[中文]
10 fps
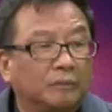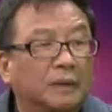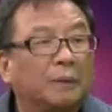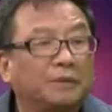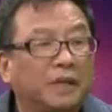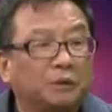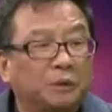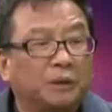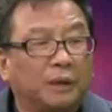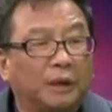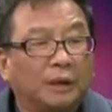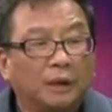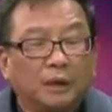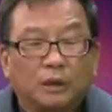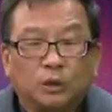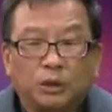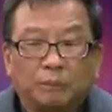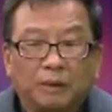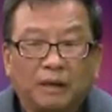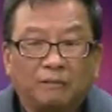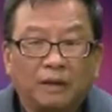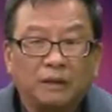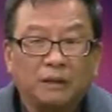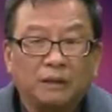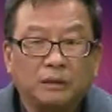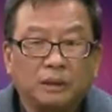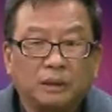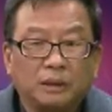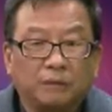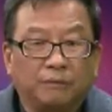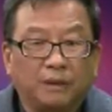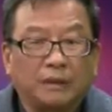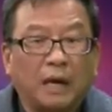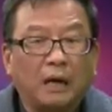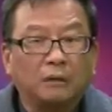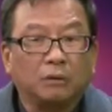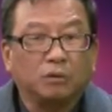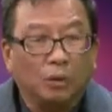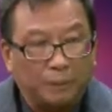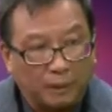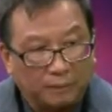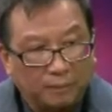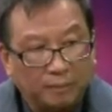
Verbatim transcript: 带不上去的。所以梅兰芳的精神是以为他有作品。